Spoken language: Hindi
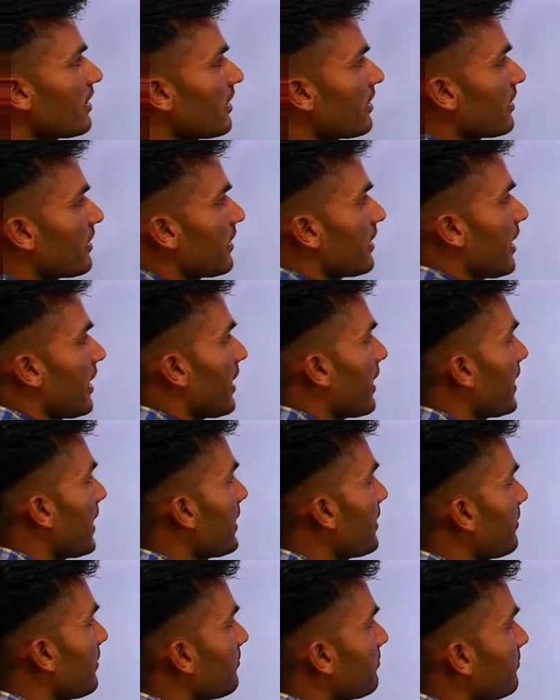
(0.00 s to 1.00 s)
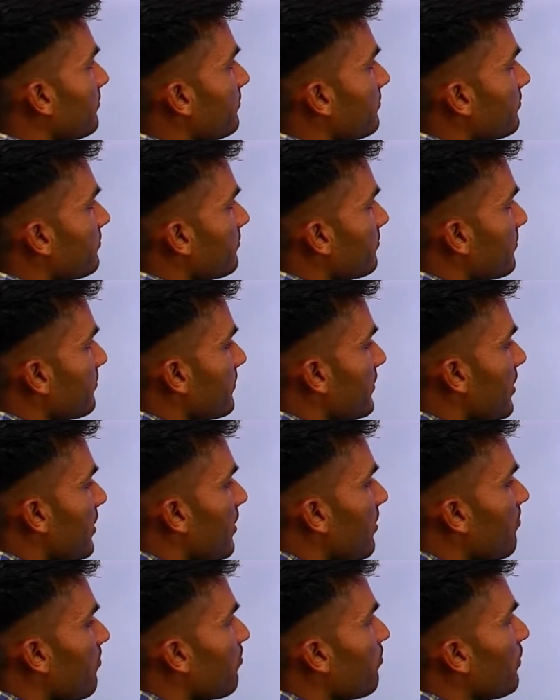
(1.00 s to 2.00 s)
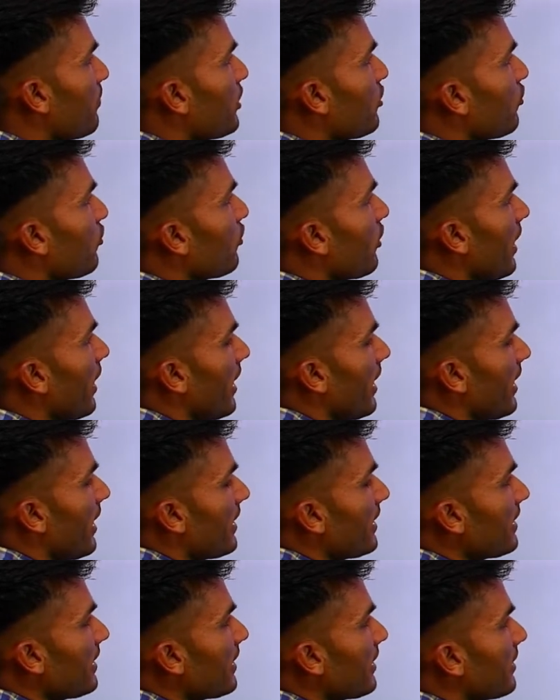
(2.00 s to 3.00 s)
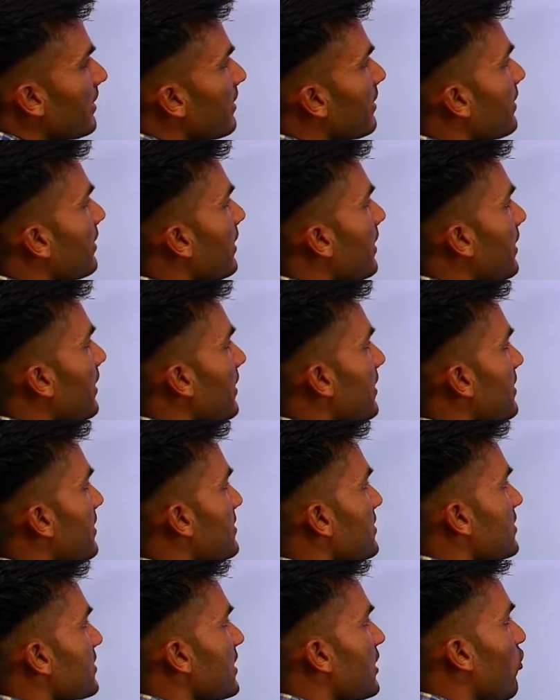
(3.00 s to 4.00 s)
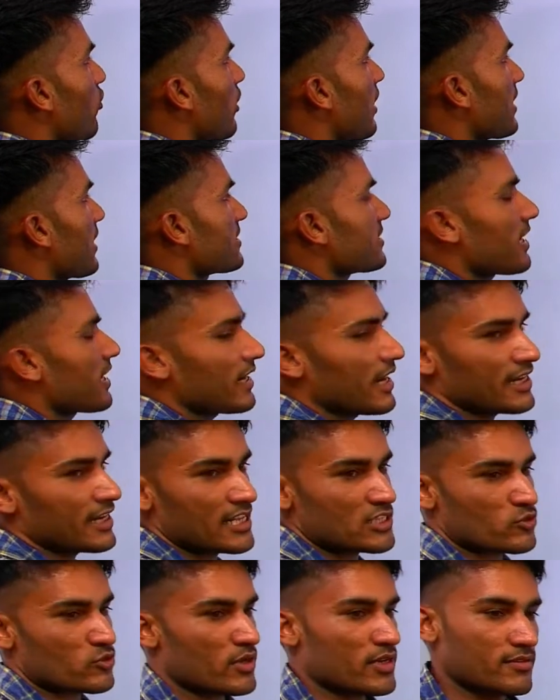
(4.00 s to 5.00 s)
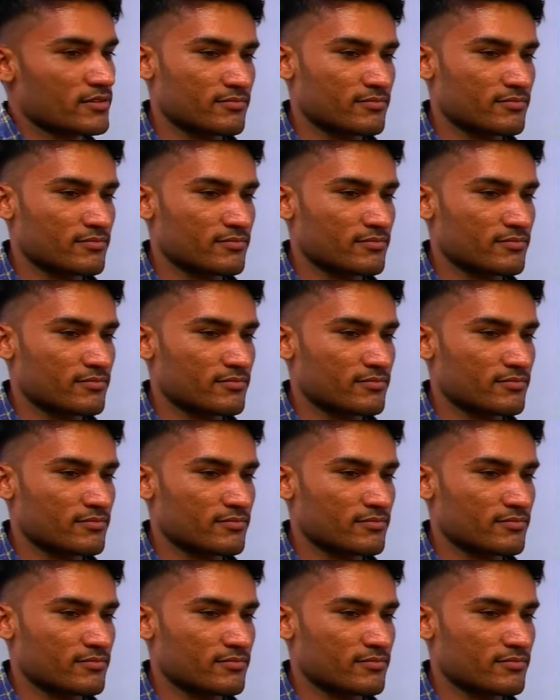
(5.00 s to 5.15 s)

रेड ब्लू एंड ग्रीन सी होगा इसका राइट आंसर